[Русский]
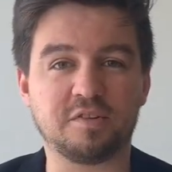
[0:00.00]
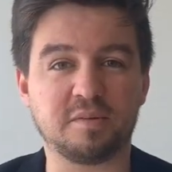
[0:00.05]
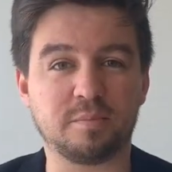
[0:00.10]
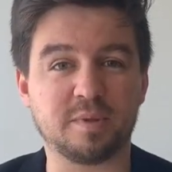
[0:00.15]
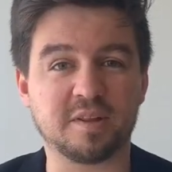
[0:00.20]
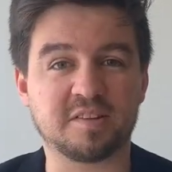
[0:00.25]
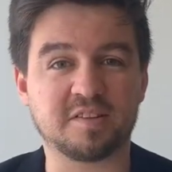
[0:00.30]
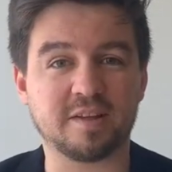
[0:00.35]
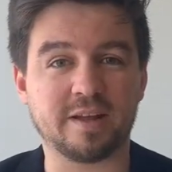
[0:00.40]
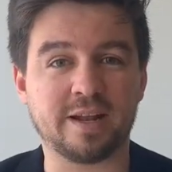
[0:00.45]

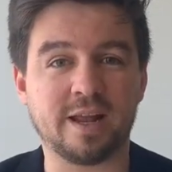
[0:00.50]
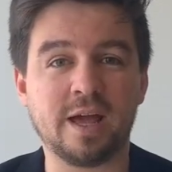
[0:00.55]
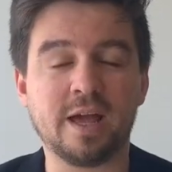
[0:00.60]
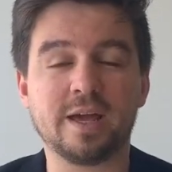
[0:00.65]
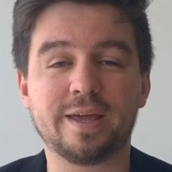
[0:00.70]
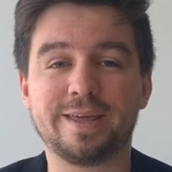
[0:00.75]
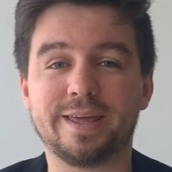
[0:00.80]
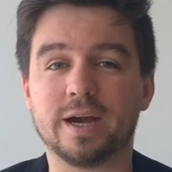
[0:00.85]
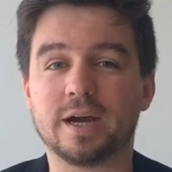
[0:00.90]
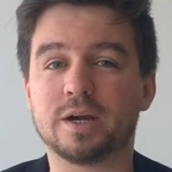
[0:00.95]
себе цель,
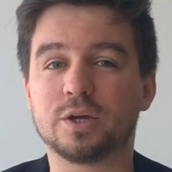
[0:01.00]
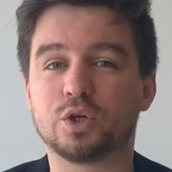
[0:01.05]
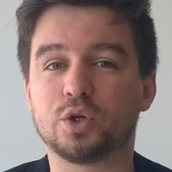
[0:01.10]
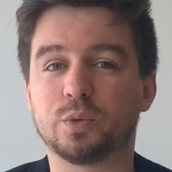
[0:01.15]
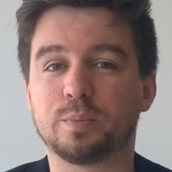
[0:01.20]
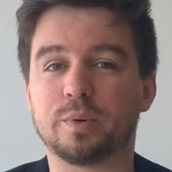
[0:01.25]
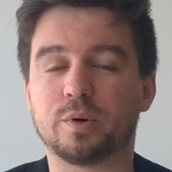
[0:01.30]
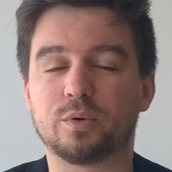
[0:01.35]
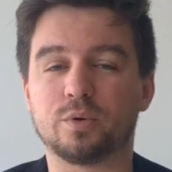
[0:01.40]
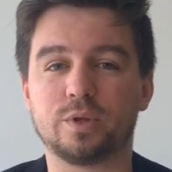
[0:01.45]
я
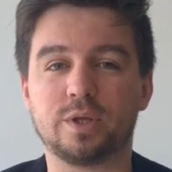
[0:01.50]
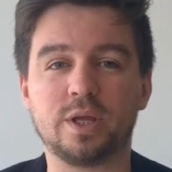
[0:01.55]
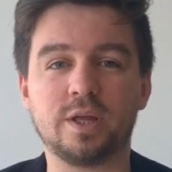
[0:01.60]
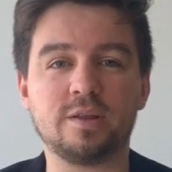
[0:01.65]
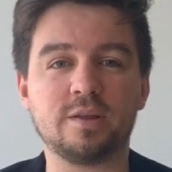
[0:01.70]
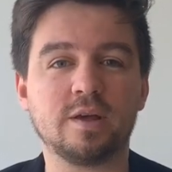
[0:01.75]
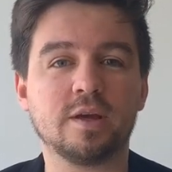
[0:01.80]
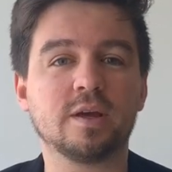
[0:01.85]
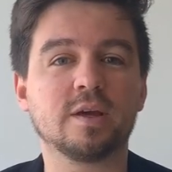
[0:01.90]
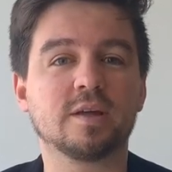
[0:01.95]
хочу
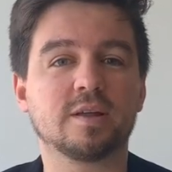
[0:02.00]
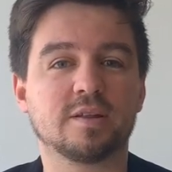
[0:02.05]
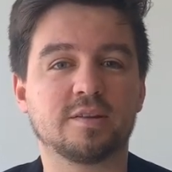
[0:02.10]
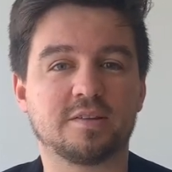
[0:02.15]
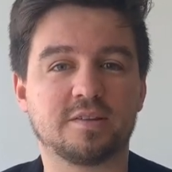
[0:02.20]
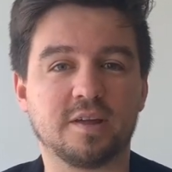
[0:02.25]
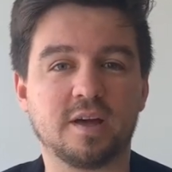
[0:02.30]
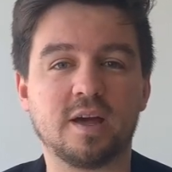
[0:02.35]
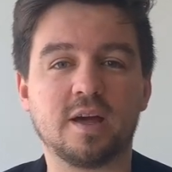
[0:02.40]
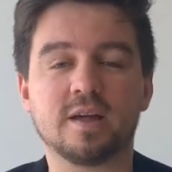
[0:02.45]
похудеть
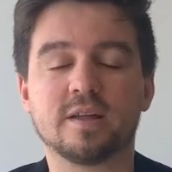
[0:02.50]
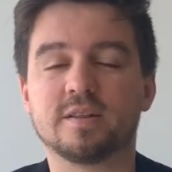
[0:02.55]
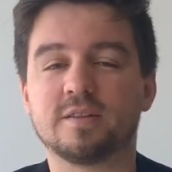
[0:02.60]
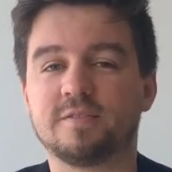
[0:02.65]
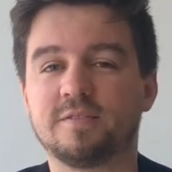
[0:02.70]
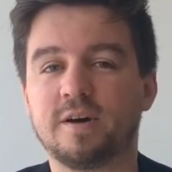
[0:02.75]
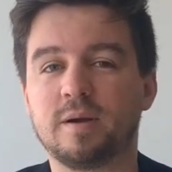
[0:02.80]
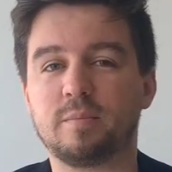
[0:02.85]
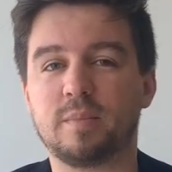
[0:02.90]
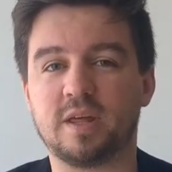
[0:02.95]
за
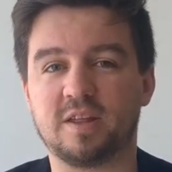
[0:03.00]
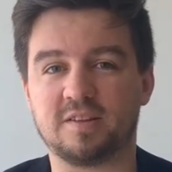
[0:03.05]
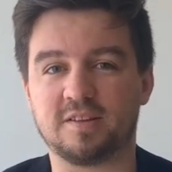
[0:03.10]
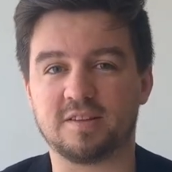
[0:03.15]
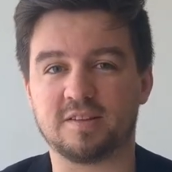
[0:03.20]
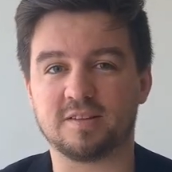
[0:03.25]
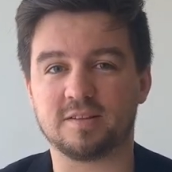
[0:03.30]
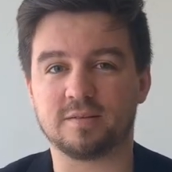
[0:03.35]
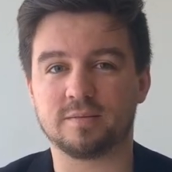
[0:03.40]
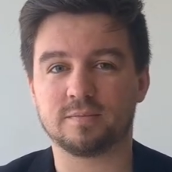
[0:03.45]
2
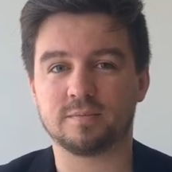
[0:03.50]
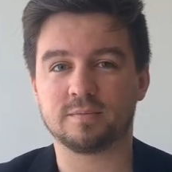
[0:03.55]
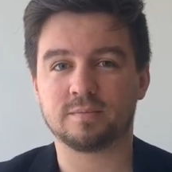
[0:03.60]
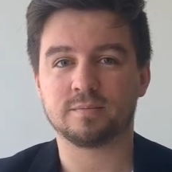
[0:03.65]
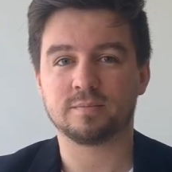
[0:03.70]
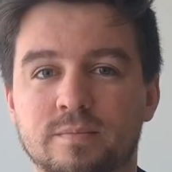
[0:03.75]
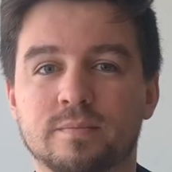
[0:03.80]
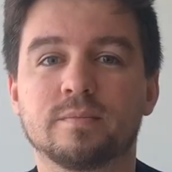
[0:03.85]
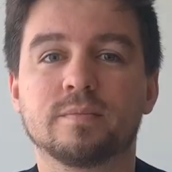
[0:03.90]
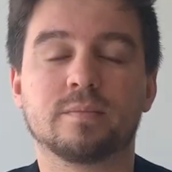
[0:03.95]
месяца,
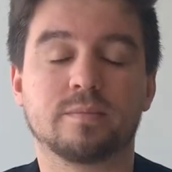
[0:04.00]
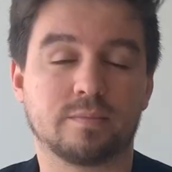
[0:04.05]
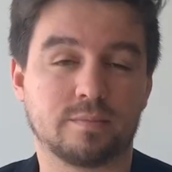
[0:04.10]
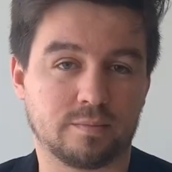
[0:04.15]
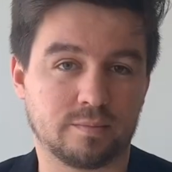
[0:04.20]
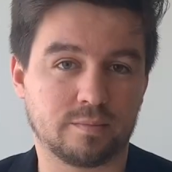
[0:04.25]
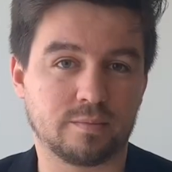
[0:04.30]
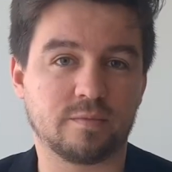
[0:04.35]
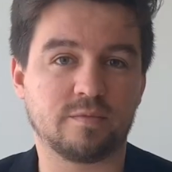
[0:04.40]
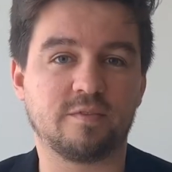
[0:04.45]

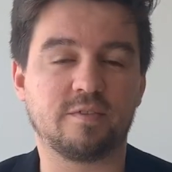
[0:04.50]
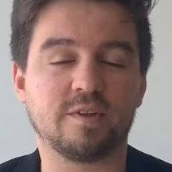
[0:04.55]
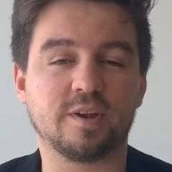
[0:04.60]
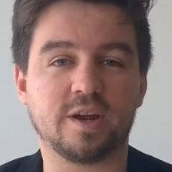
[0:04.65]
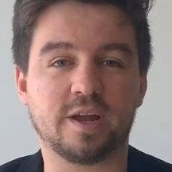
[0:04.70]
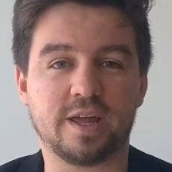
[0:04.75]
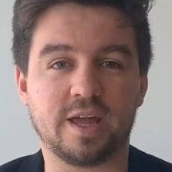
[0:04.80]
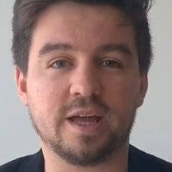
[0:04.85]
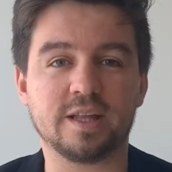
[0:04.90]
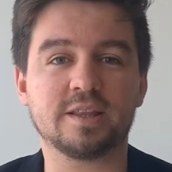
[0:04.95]

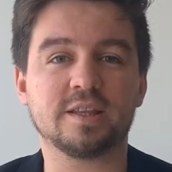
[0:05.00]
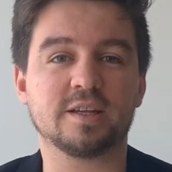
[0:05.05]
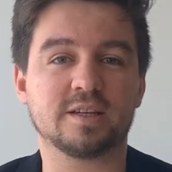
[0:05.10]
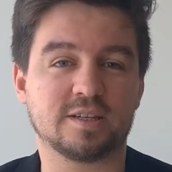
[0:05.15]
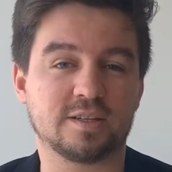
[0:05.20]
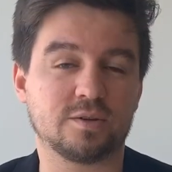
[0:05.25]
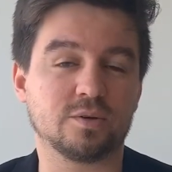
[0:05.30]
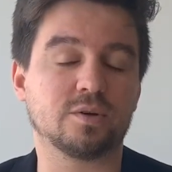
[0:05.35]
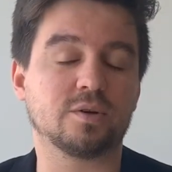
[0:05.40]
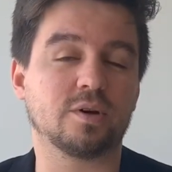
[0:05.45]
вероятно,
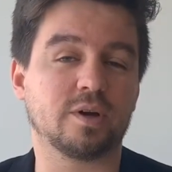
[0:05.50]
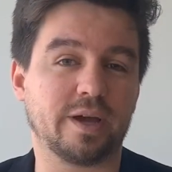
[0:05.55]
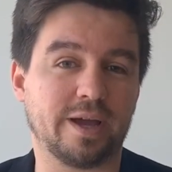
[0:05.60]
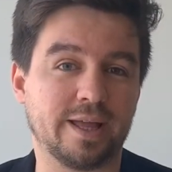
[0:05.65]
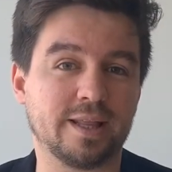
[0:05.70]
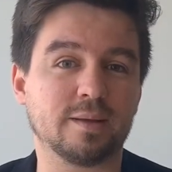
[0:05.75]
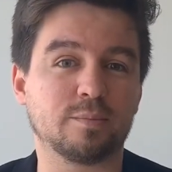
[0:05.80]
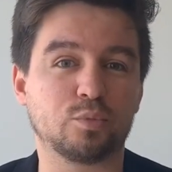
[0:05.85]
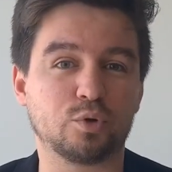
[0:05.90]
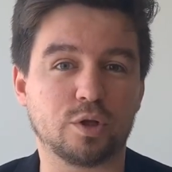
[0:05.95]
что
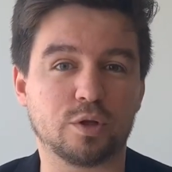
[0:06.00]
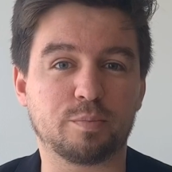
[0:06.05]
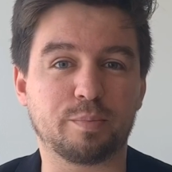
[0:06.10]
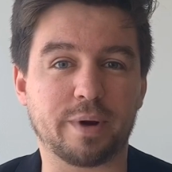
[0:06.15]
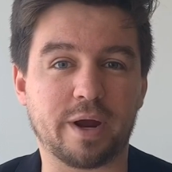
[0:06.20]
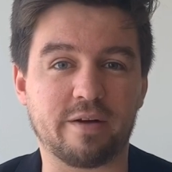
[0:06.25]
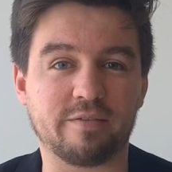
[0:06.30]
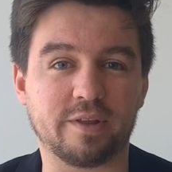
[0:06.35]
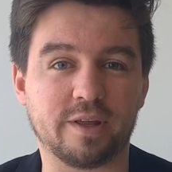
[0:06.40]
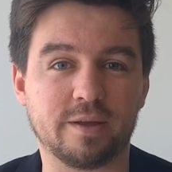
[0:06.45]
это будет
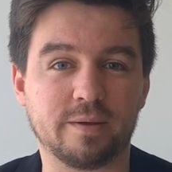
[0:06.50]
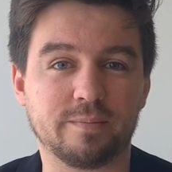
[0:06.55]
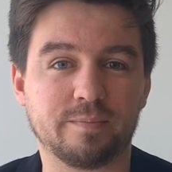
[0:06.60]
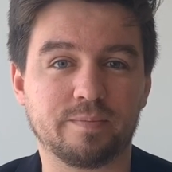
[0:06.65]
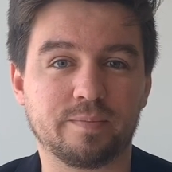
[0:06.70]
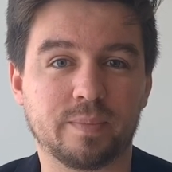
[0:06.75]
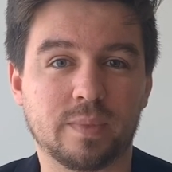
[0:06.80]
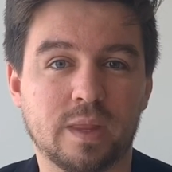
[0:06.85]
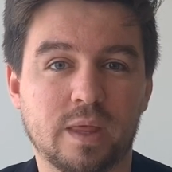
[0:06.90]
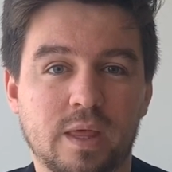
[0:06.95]
правдой.
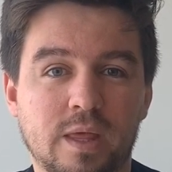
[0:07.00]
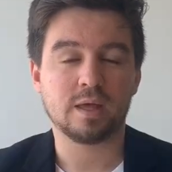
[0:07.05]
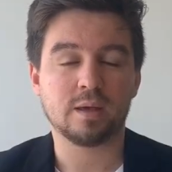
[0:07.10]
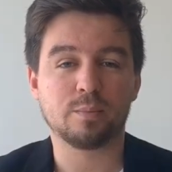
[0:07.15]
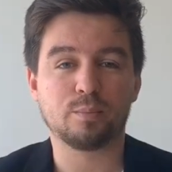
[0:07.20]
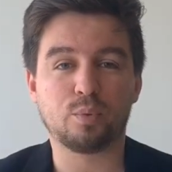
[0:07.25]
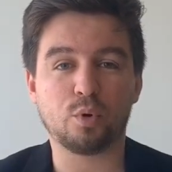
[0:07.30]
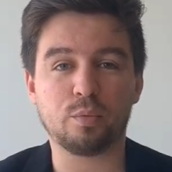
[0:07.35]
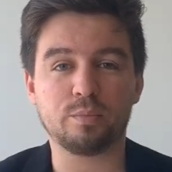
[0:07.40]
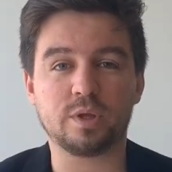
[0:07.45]

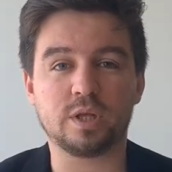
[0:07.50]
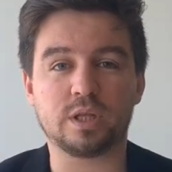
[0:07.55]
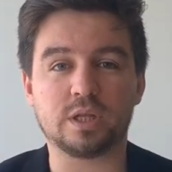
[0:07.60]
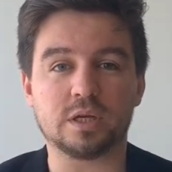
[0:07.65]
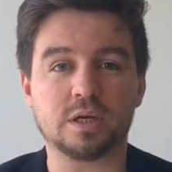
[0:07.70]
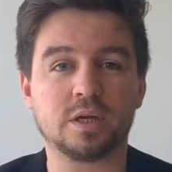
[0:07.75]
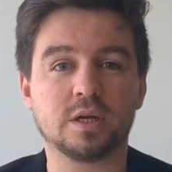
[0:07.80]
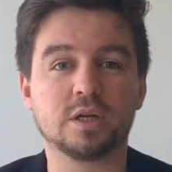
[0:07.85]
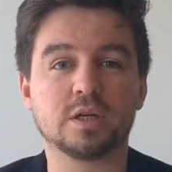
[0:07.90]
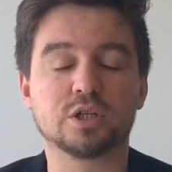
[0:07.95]

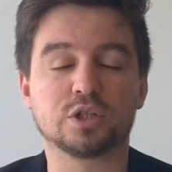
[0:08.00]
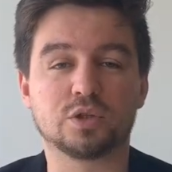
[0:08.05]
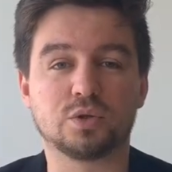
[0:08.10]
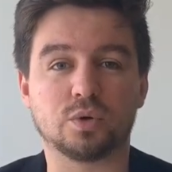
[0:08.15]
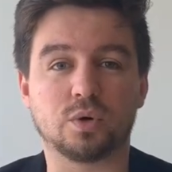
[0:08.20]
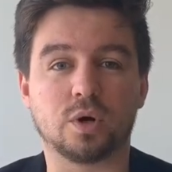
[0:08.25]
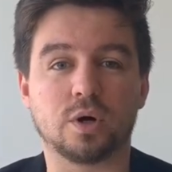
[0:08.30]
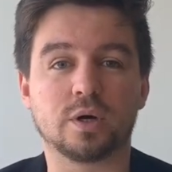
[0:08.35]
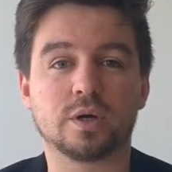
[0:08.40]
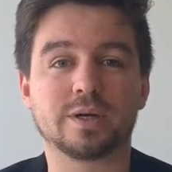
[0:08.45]
Помните,
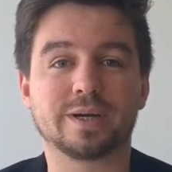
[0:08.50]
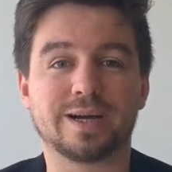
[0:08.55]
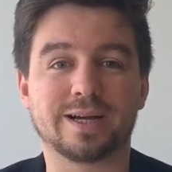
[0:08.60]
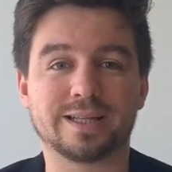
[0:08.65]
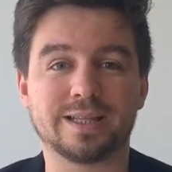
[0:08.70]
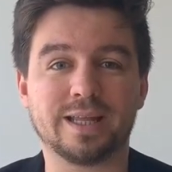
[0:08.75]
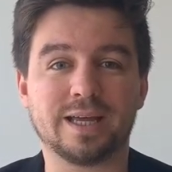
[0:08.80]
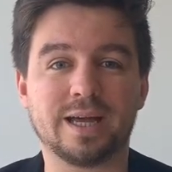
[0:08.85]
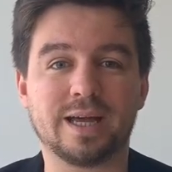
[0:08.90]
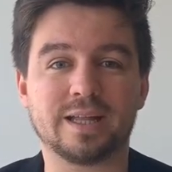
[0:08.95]
что
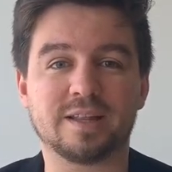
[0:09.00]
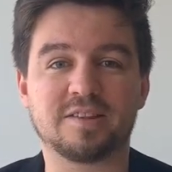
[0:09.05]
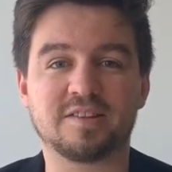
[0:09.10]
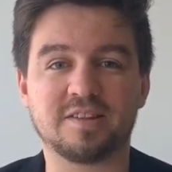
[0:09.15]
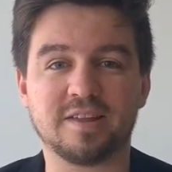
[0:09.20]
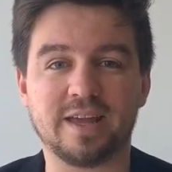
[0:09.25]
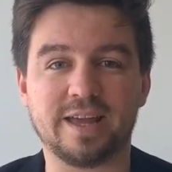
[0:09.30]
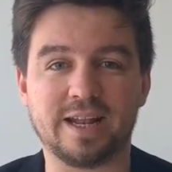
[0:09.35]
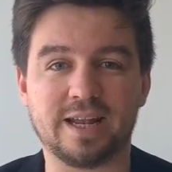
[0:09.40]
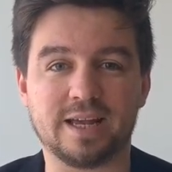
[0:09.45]
когда
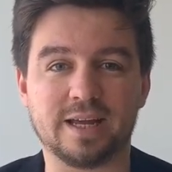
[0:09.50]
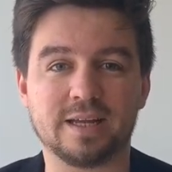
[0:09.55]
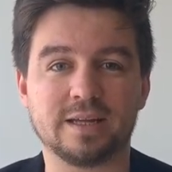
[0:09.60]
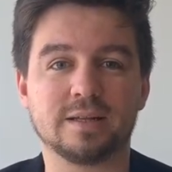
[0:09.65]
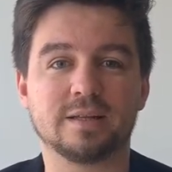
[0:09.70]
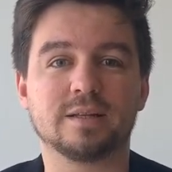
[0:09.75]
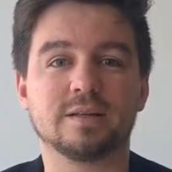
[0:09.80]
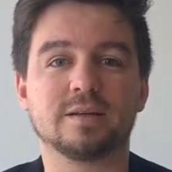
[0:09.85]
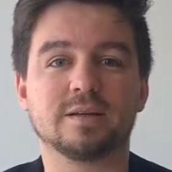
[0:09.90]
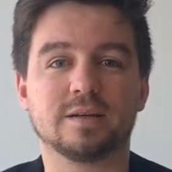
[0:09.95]
цели
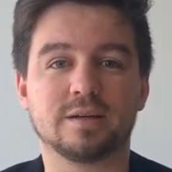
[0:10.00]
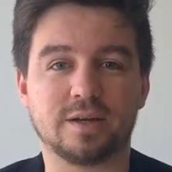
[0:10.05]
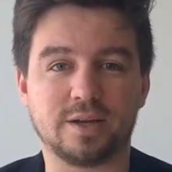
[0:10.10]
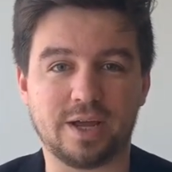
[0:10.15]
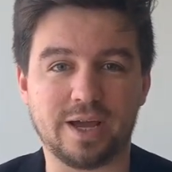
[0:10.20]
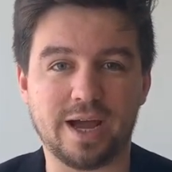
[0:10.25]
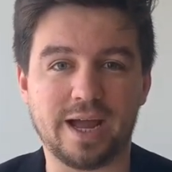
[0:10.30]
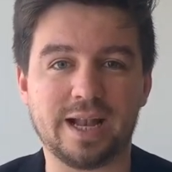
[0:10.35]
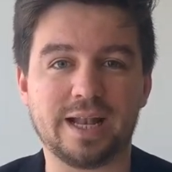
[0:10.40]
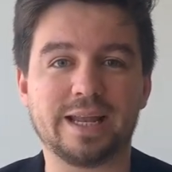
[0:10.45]

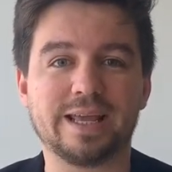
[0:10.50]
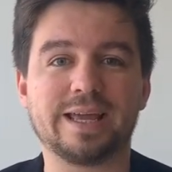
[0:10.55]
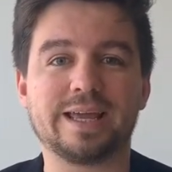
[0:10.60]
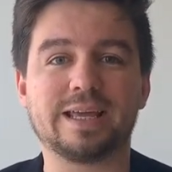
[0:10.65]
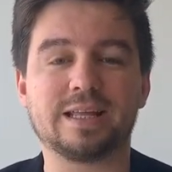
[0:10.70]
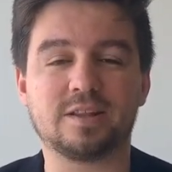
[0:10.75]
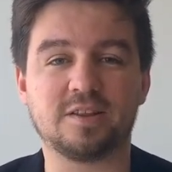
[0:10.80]
реальные и